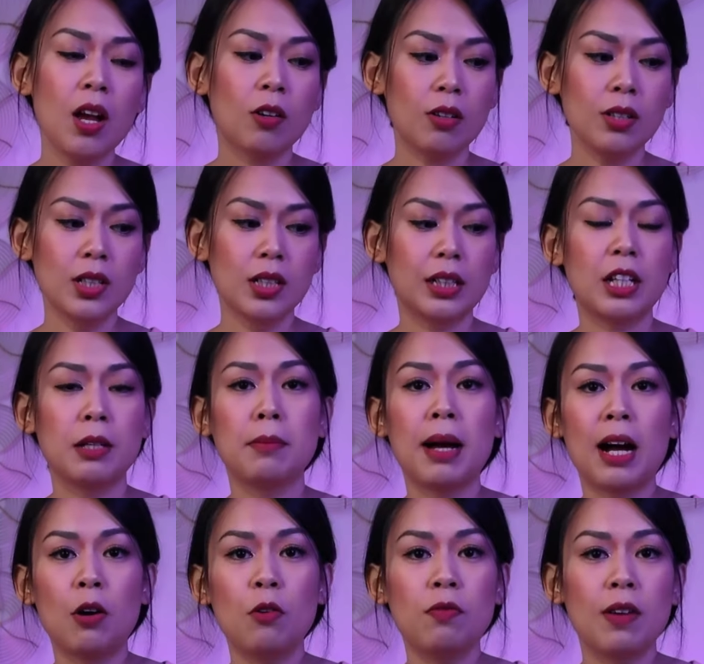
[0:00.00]
Có người thì
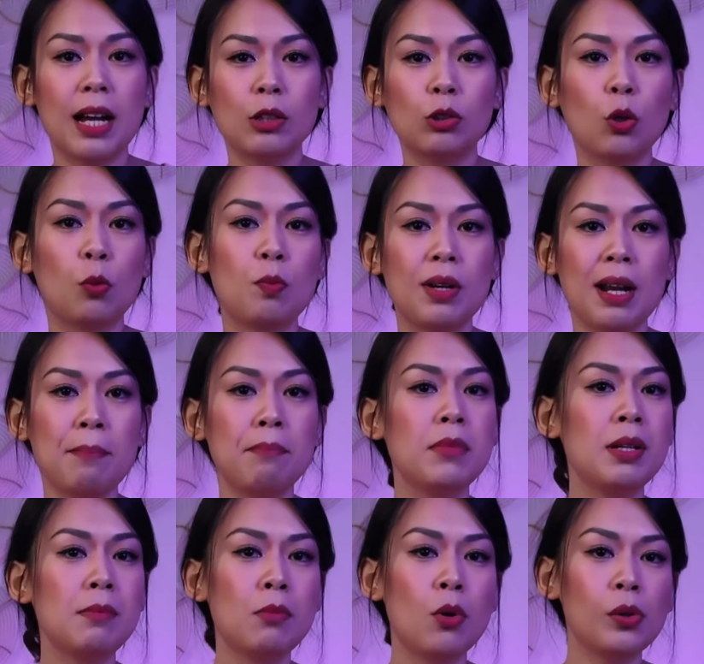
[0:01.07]
bảo phải tụng năm
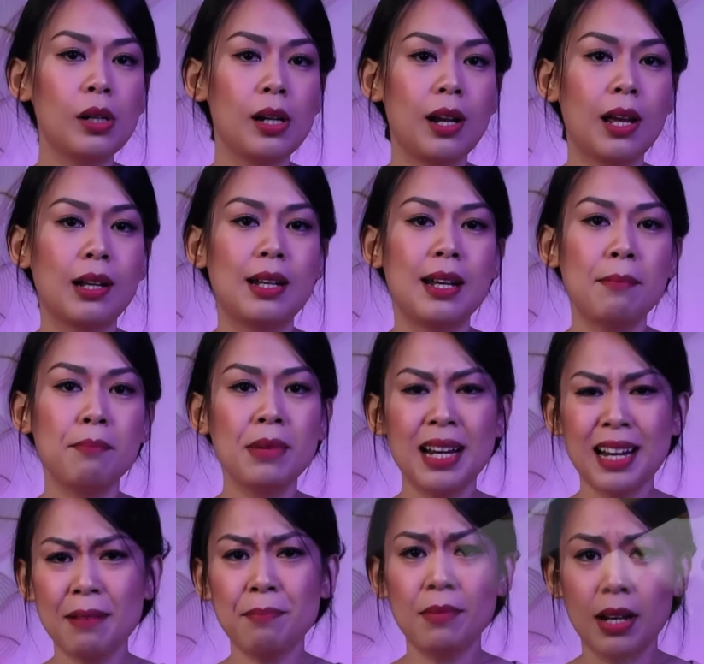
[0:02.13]
mươi mốt lần, năm mươi
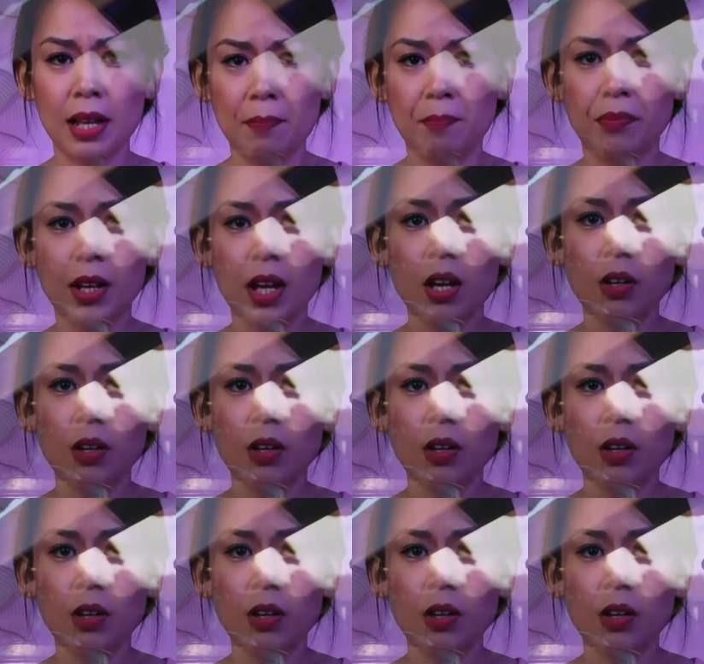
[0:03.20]
lăm lần.